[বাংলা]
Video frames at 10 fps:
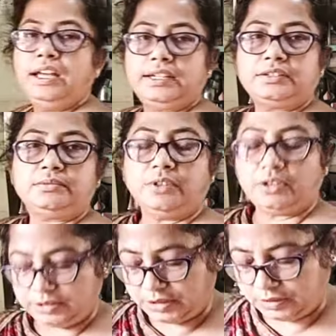একদম
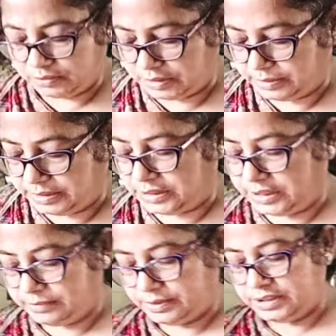নড়াচড়া করতে
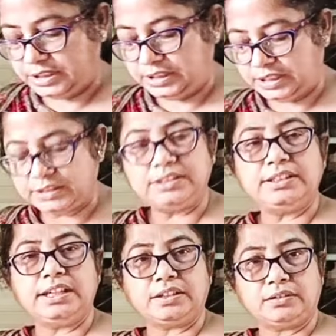পারছিলাম না সেই
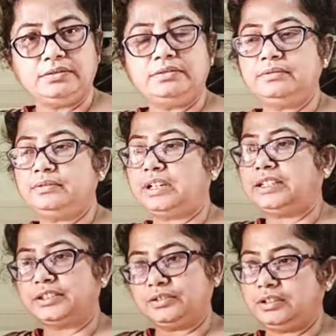আন্দাজে এখন
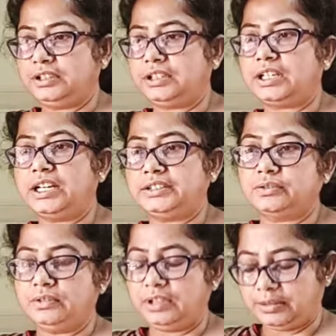আজকে তো অনেকটা কাজ
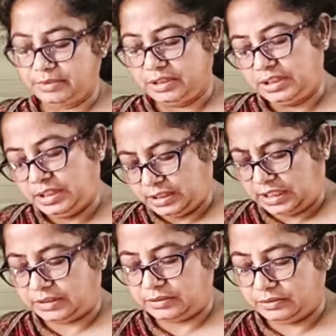করলাম
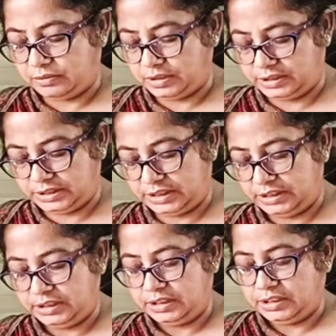কালকেও করেছি
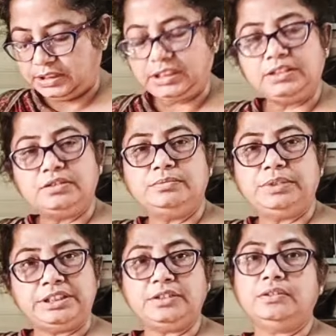কিন্তু
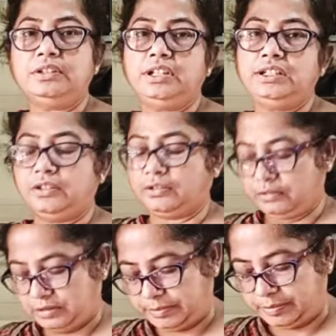বেশি করলেই
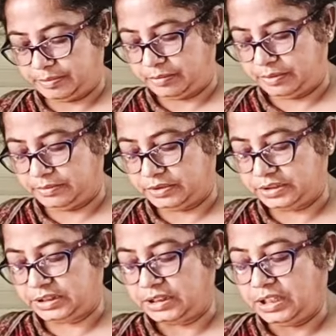তখন আবার প্রবলেম
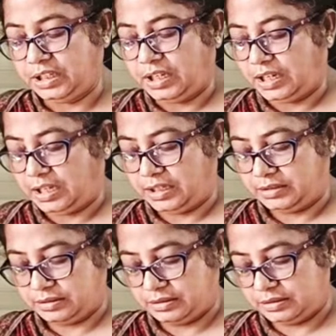হচ্ছে আর
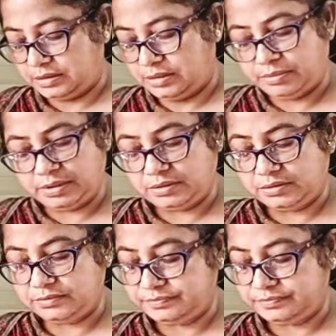কি বলতো